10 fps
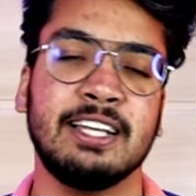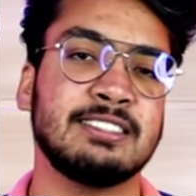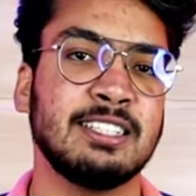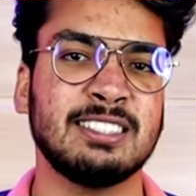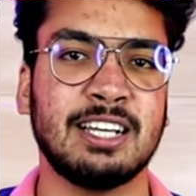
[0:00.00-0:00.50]

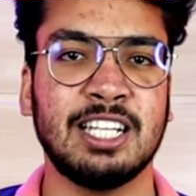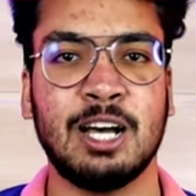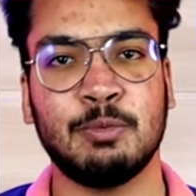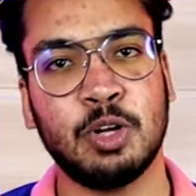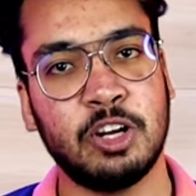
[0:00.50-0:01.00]
इससे ज़्यादा
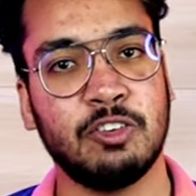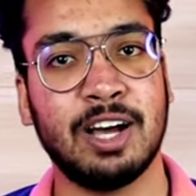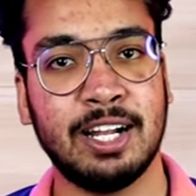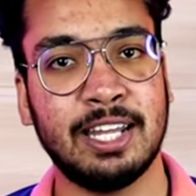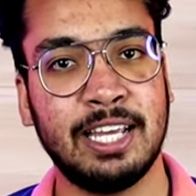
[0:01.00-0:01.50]
आपको
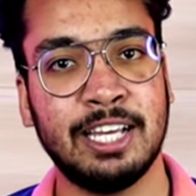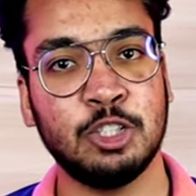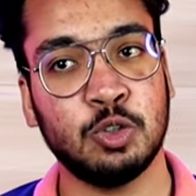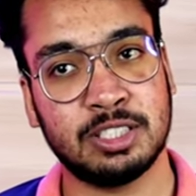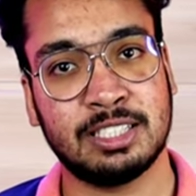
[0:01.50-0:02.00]
रिक्वायर नहीं है
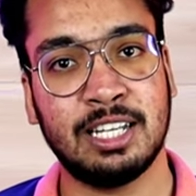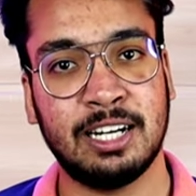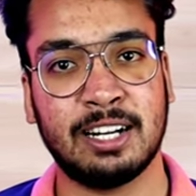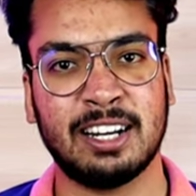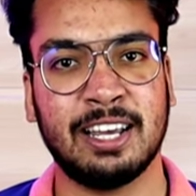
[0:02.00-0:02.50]
जो 80
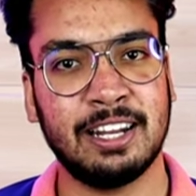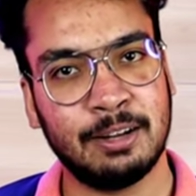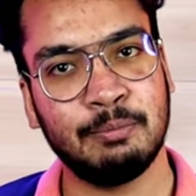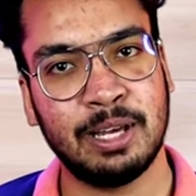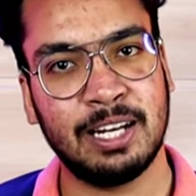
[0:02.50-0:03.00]
लीटर के हैं
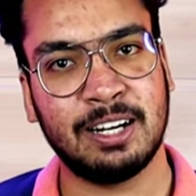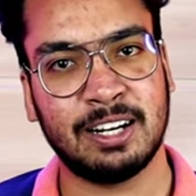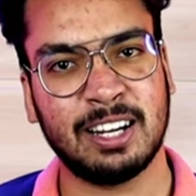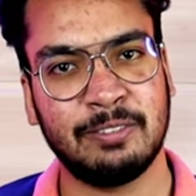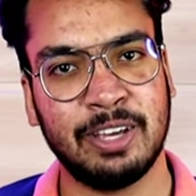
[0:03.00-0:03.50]
90
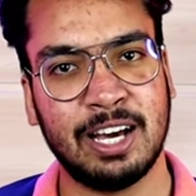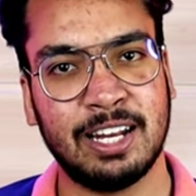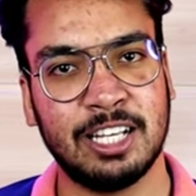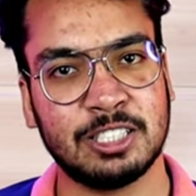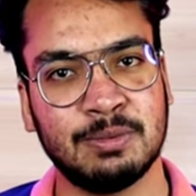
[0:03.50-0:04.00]
लीटर के भी आ
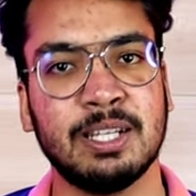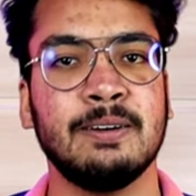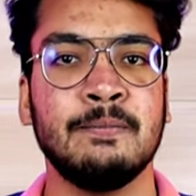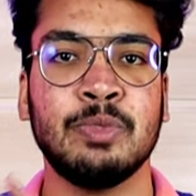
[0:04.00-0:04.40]
रहे हैं इसमें